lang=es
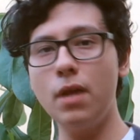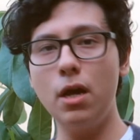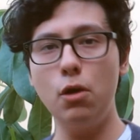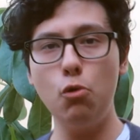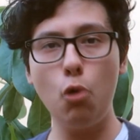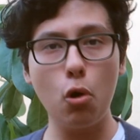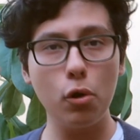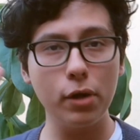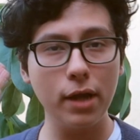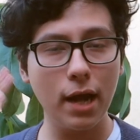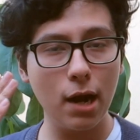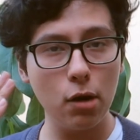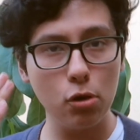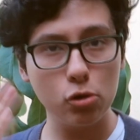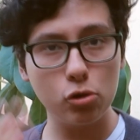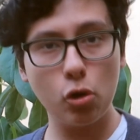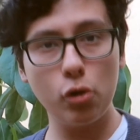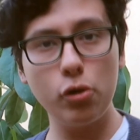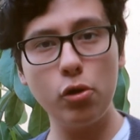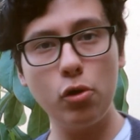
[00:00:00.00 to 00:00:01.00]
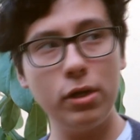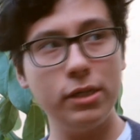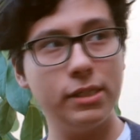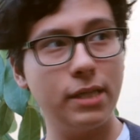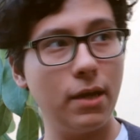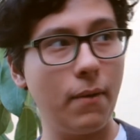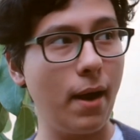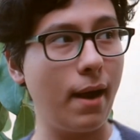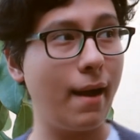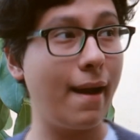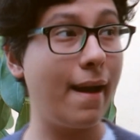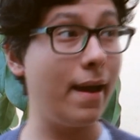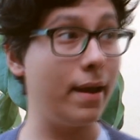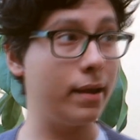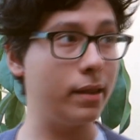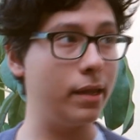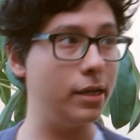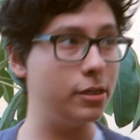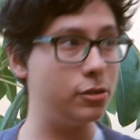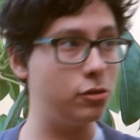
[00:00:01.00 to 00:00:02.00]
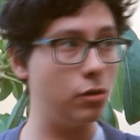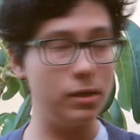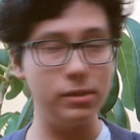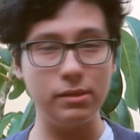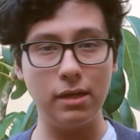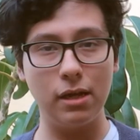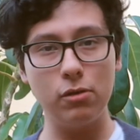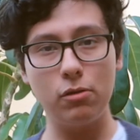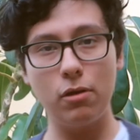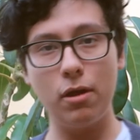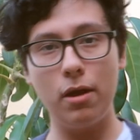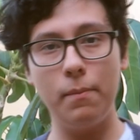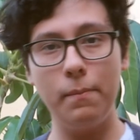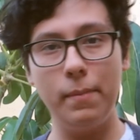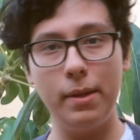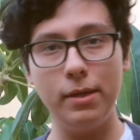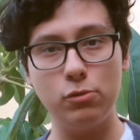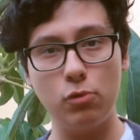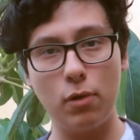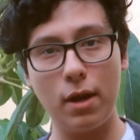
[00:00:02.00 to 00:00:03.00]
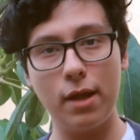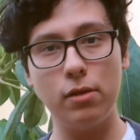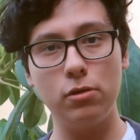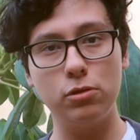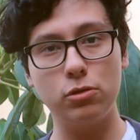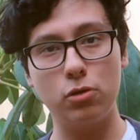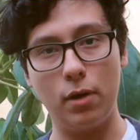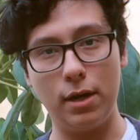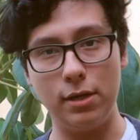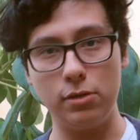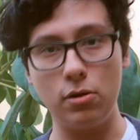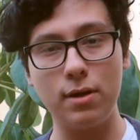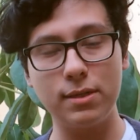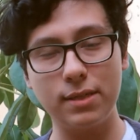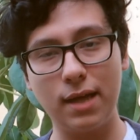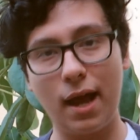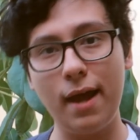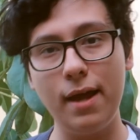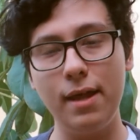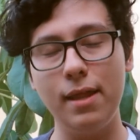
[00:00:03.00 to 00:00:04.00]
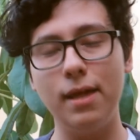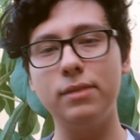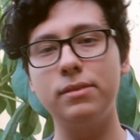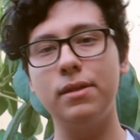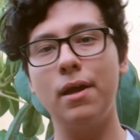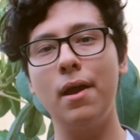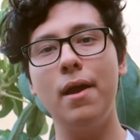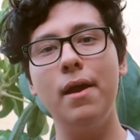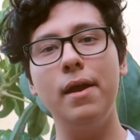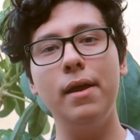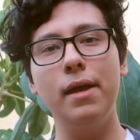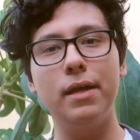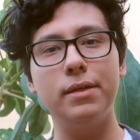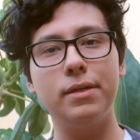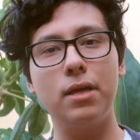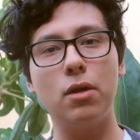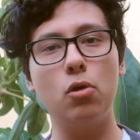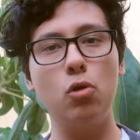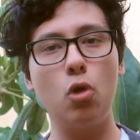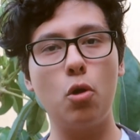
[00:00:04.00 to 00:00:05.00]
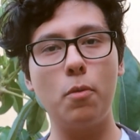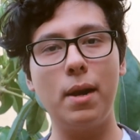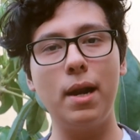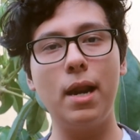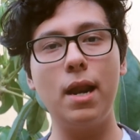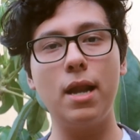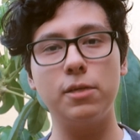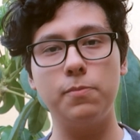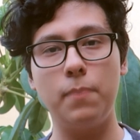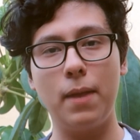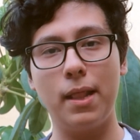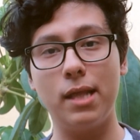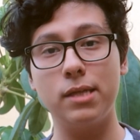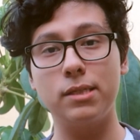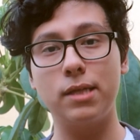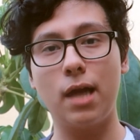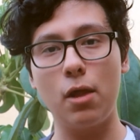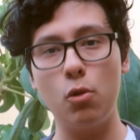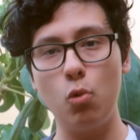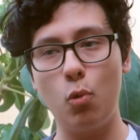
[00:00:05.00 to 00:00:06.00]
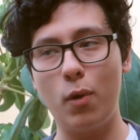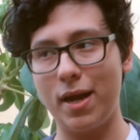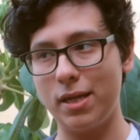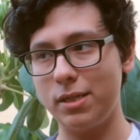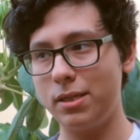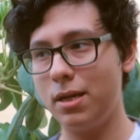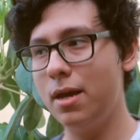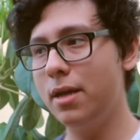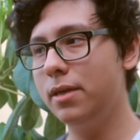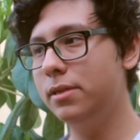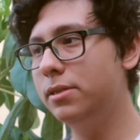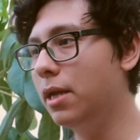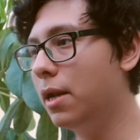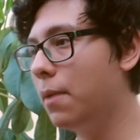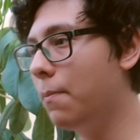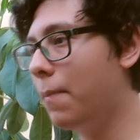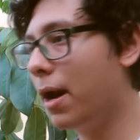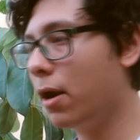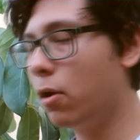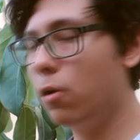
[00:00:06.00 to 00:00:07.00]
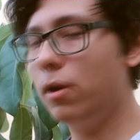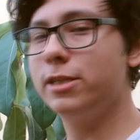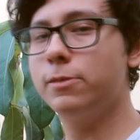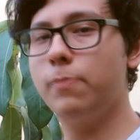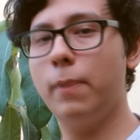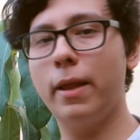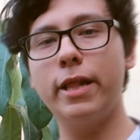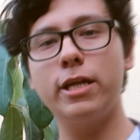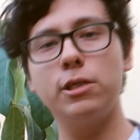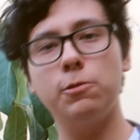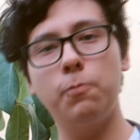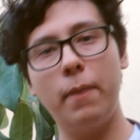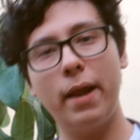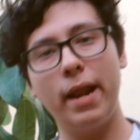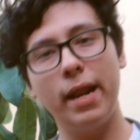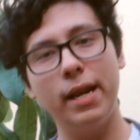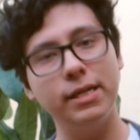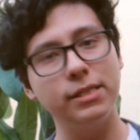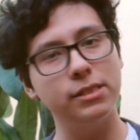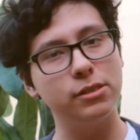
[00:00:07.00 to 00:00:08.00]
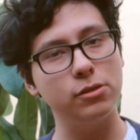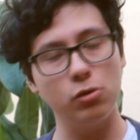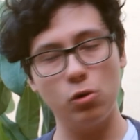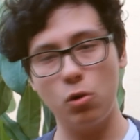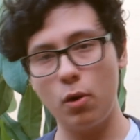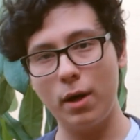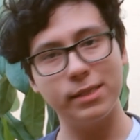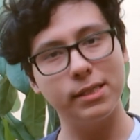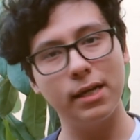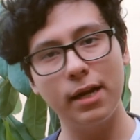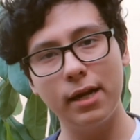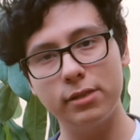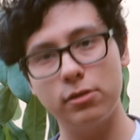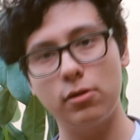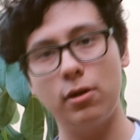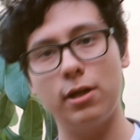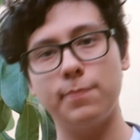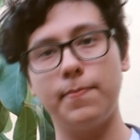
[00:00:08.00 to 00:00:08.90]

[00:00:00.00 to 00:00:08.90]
Luego llega el otoño y se va a caer. De hecho, ahí están mis duraznos con las hojas caídas y es algo normal en las plantas caducas. Sin embargo, las plantas perennes no hacen esto.